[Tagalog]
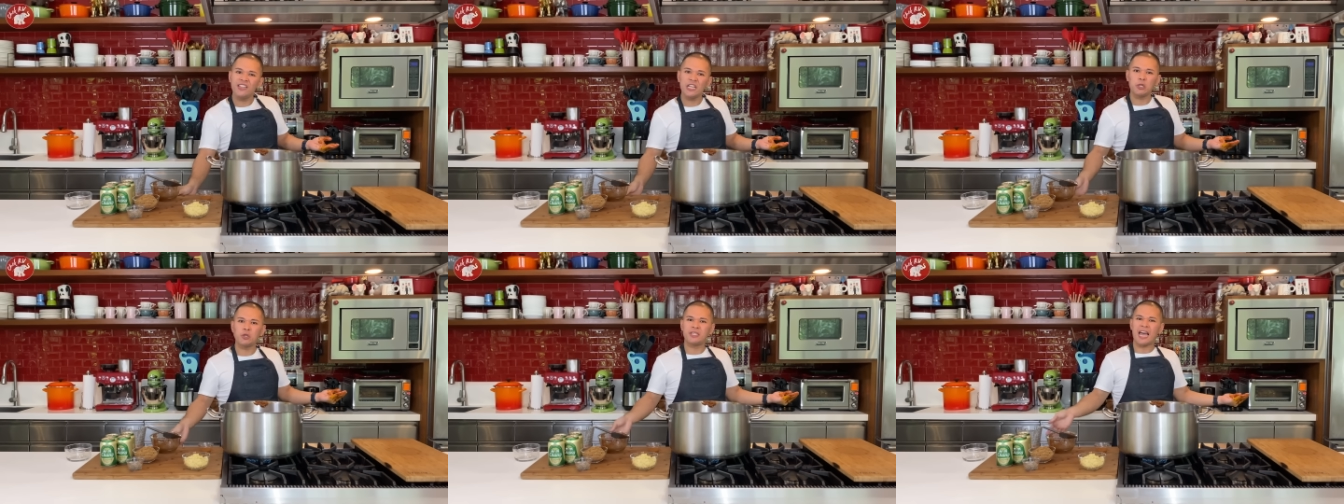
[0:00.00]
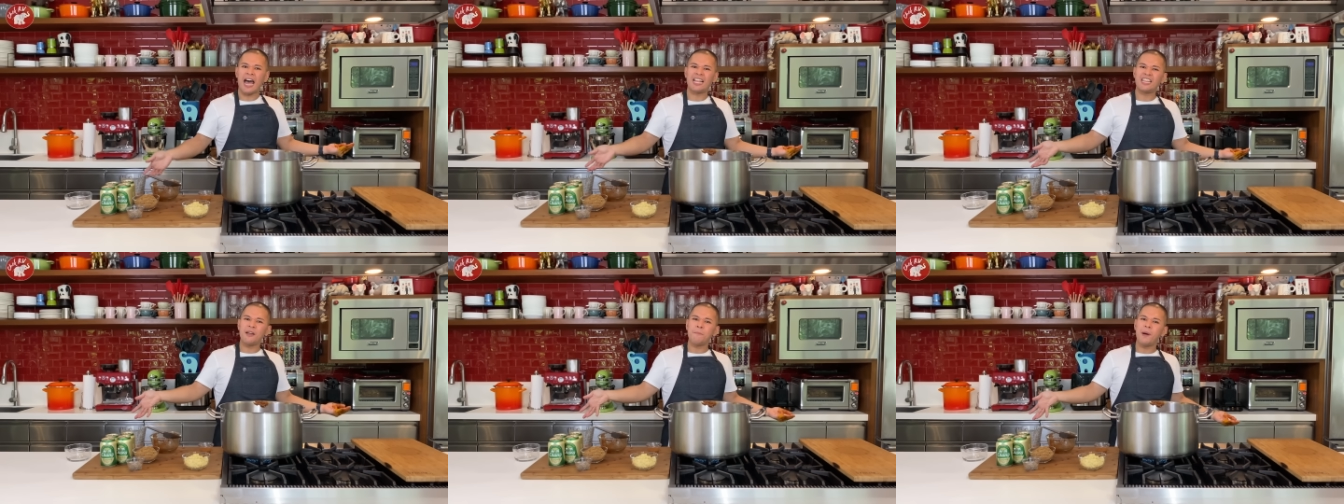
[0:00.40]
dito sa
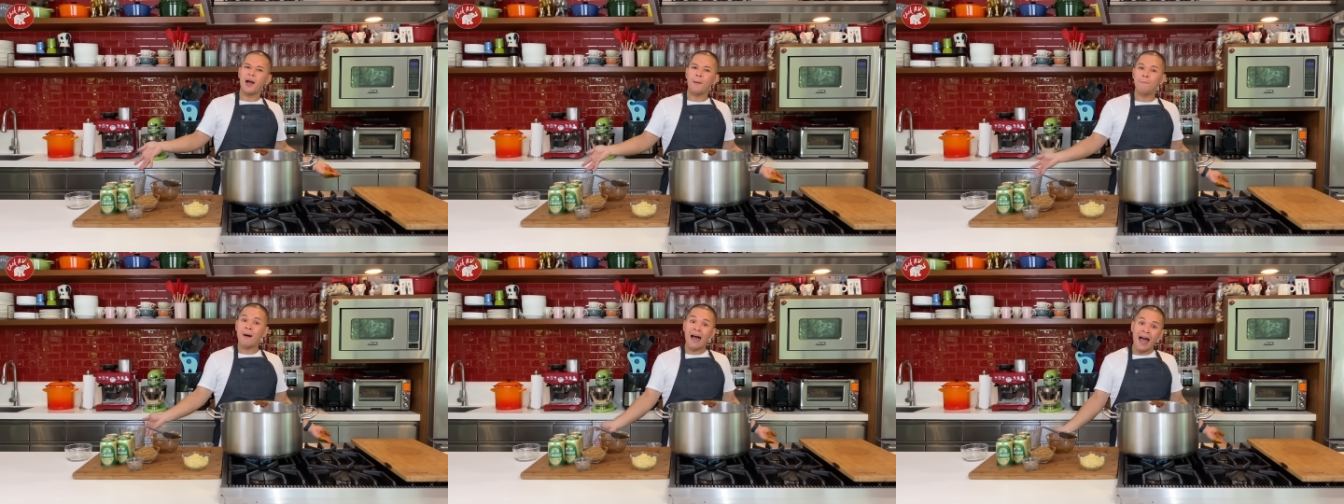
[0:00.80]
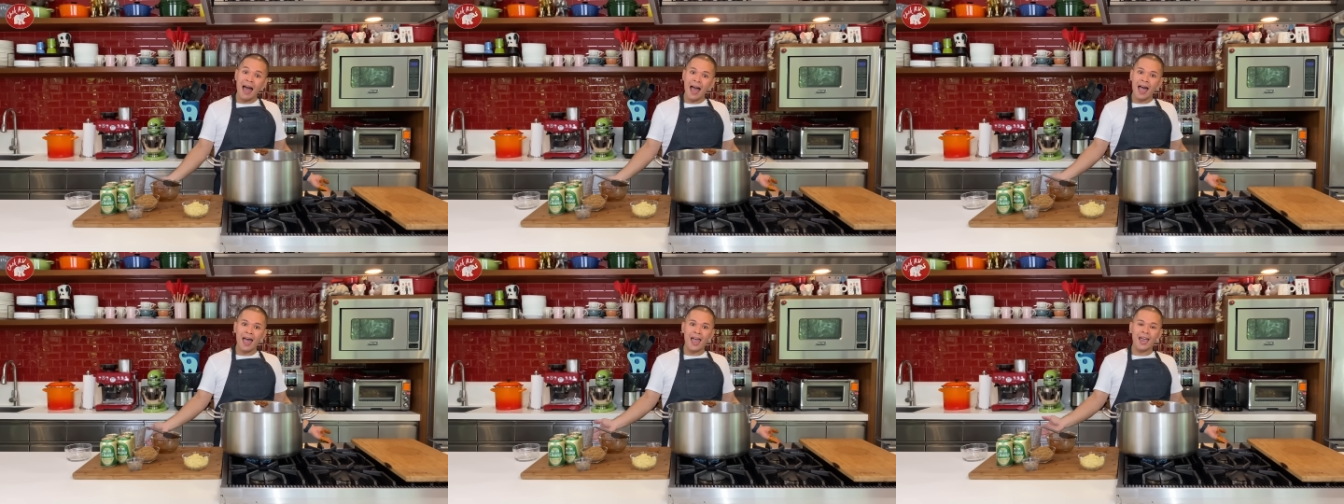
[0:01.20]
ating mga
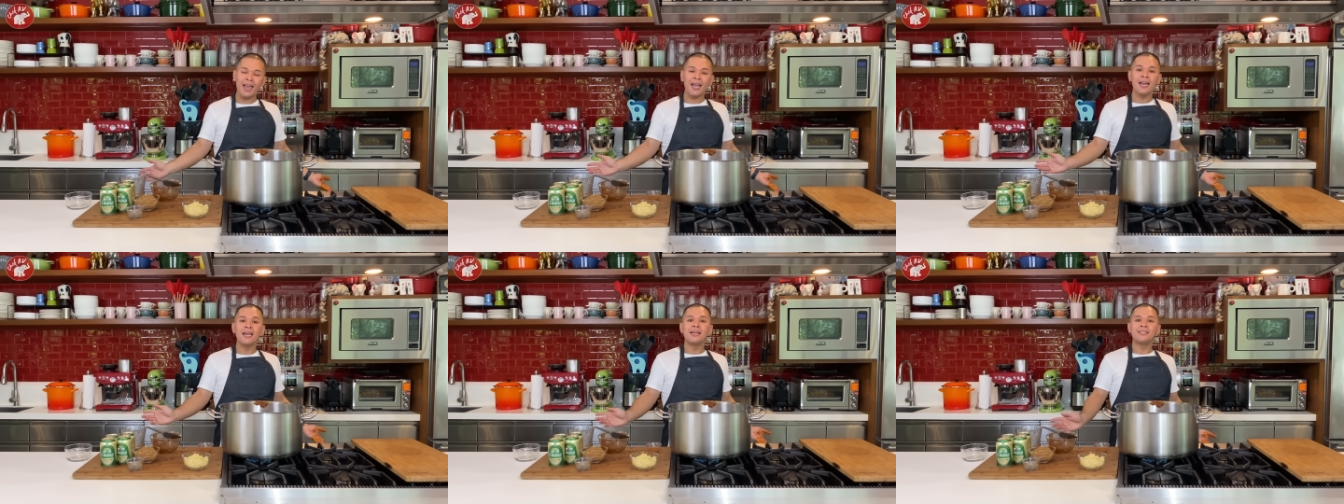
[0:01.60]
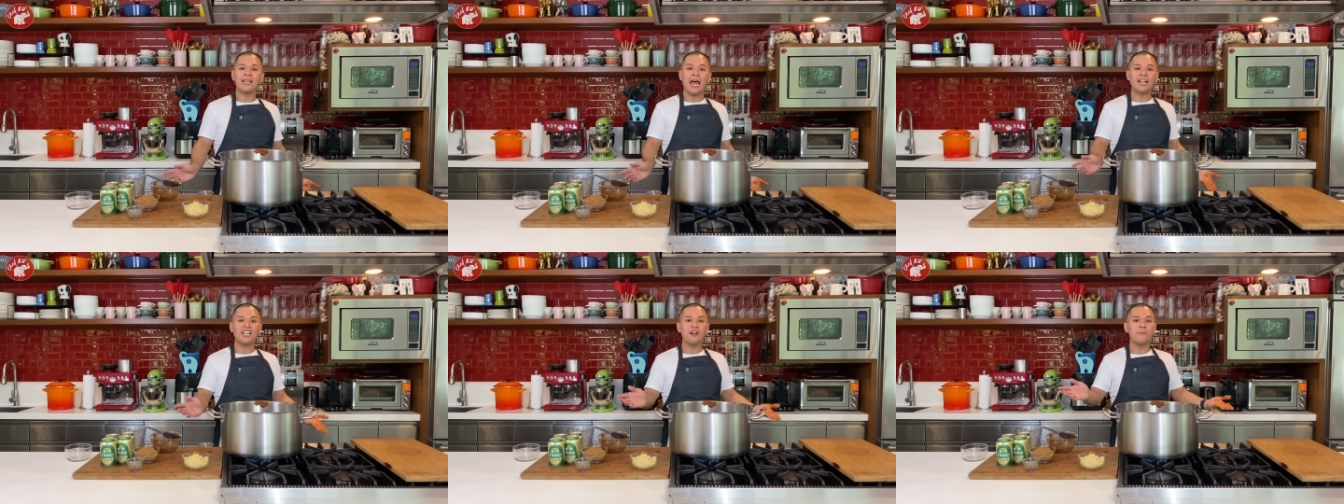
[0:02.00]
bahay,
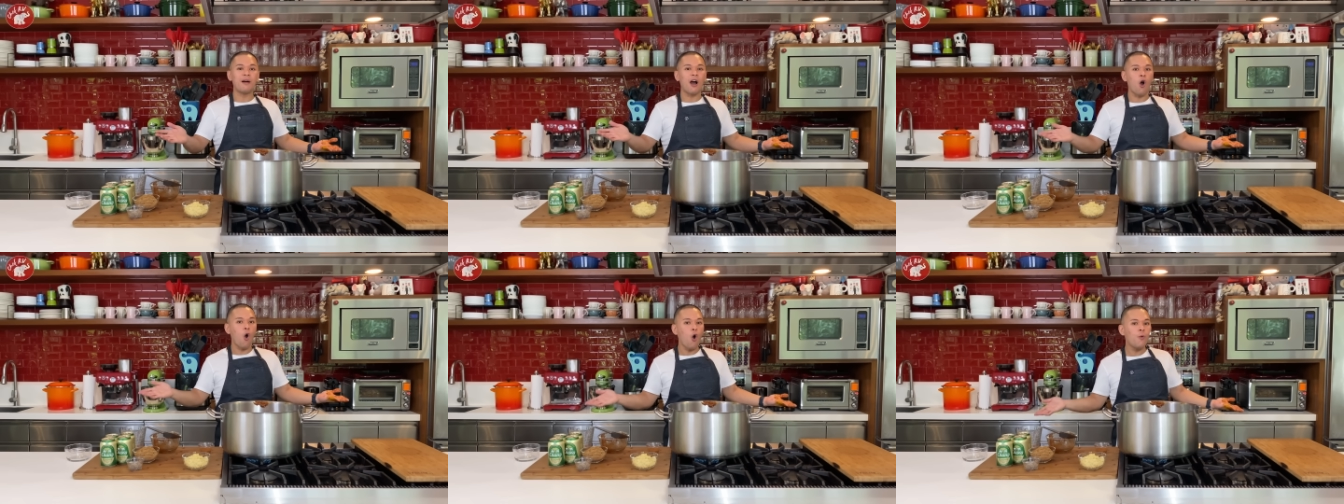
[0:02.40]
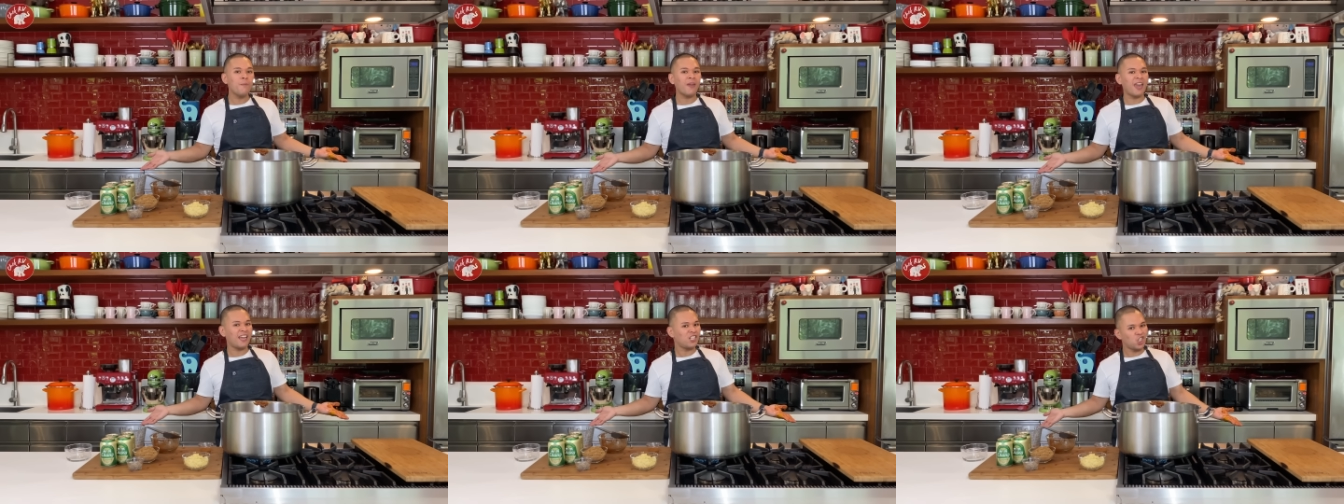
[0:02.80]
sa ating mga home
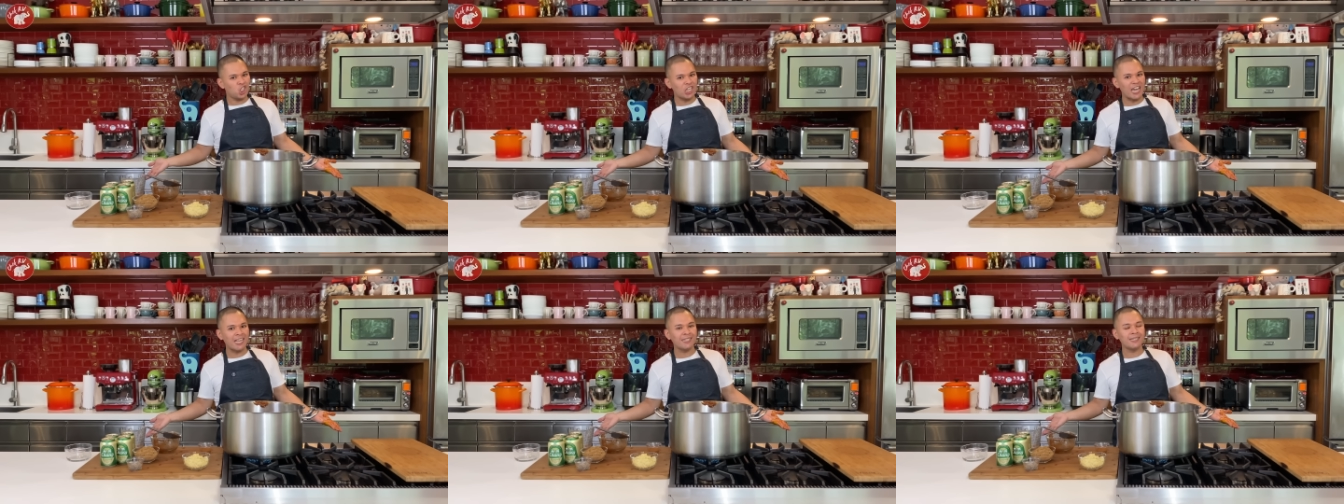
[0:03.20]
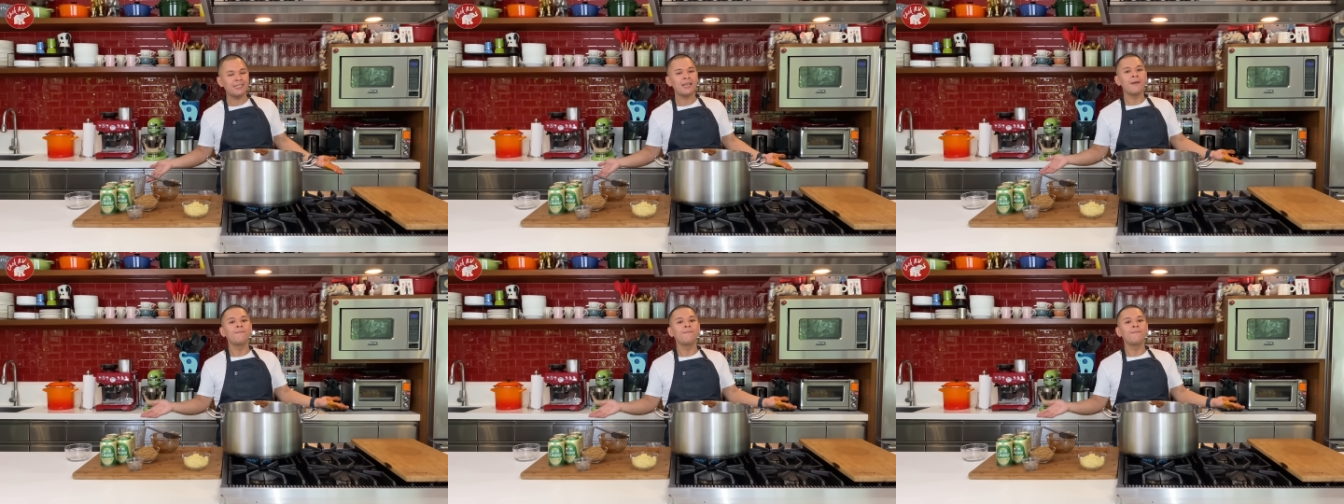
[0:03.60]
kitchens,